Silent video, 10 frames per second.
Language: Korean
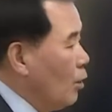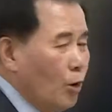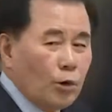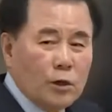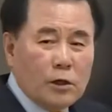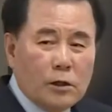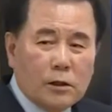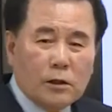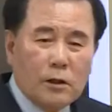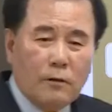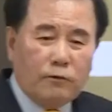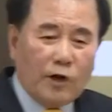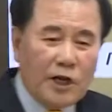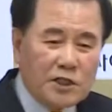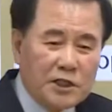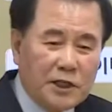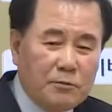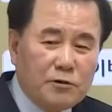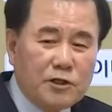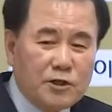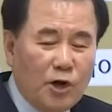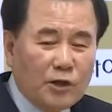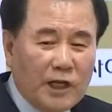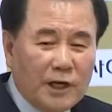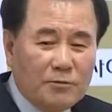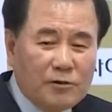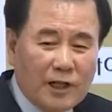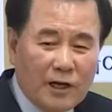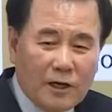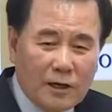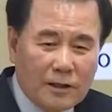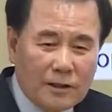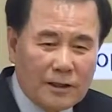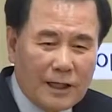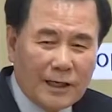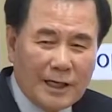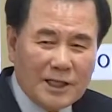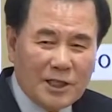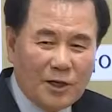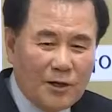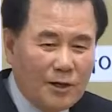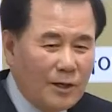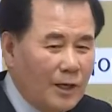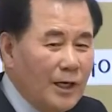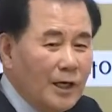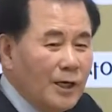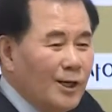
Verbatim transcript: 오늘 프랑스에 무슨 성당이 불탄다 그랬죠. 네?